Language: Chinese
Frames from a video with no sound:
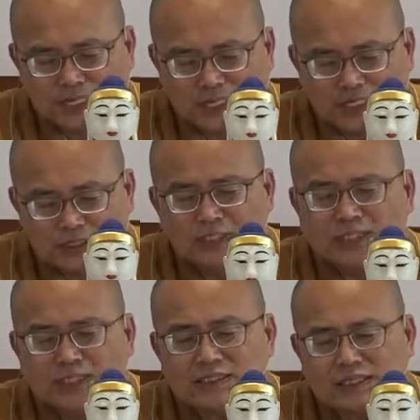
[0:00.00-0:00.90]
啊，这
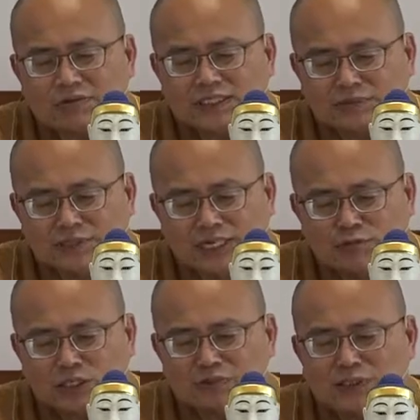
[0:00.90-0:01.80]
事到底怎么来？
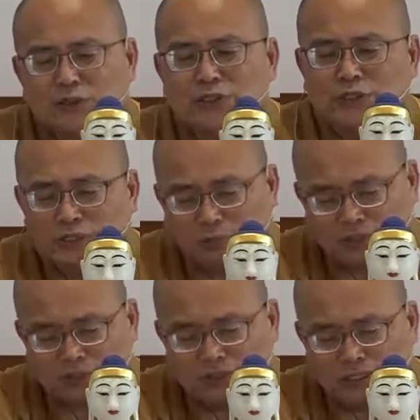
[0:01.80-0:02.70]
为什么认为有一个
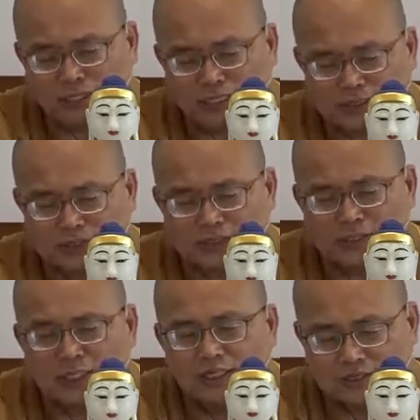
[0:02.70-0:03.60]
我啊？就
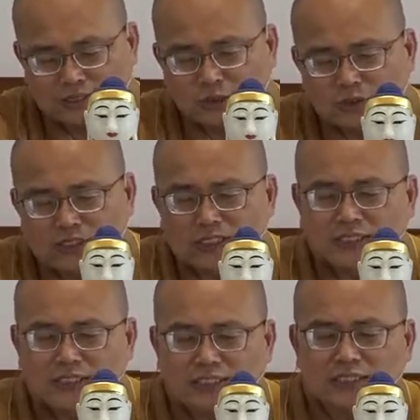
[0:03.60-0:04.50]
是只取这
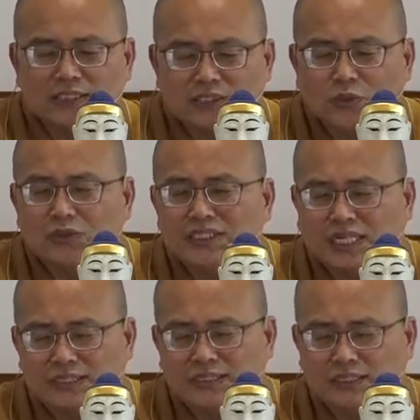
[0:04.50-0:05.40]
个色受
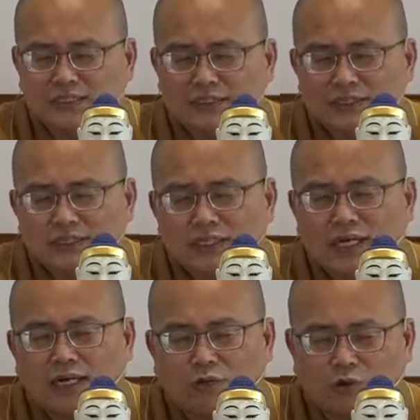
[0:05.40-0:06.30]
想行
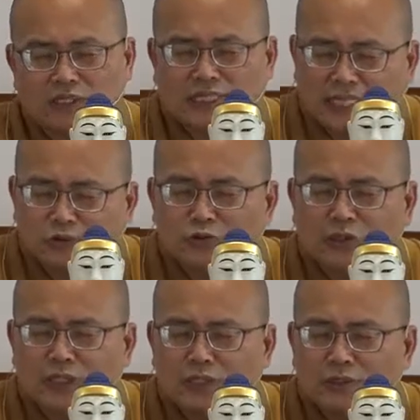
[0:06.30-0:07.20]
啊，我感
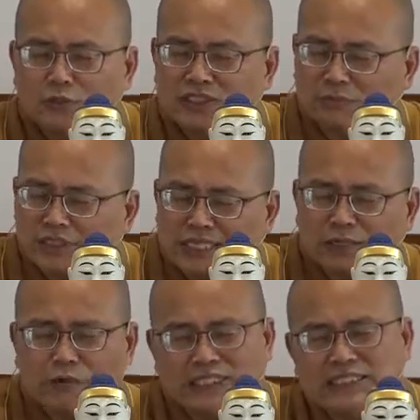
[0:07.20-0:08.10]
觉怎么
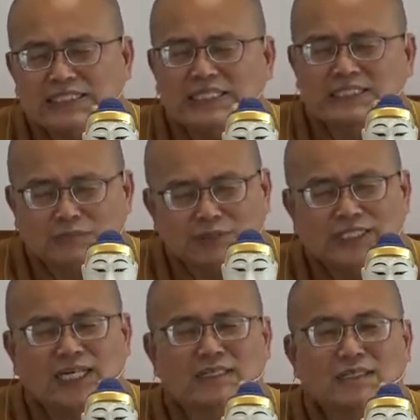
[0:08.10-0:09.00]
样？我印象怎么
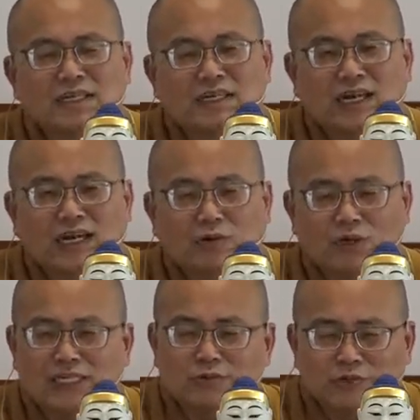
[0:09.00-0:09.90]
样？啊，
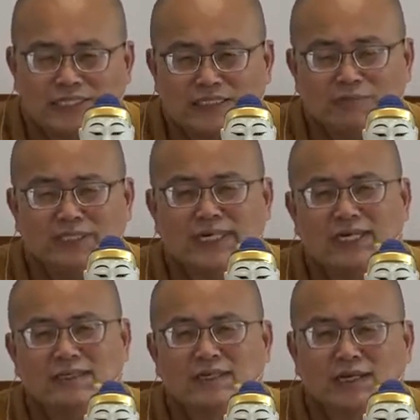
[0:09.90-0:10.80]
我认为怎么
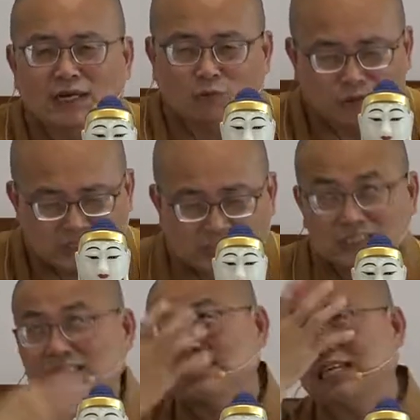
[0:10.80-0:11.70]
样啊？我自
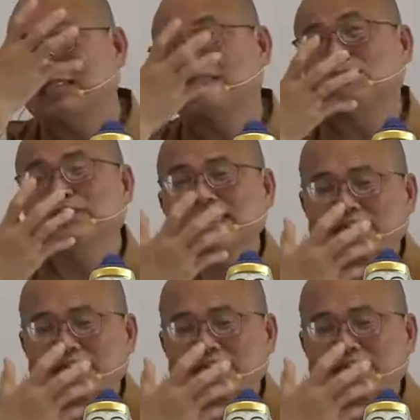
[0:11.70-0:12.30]
己长得怎么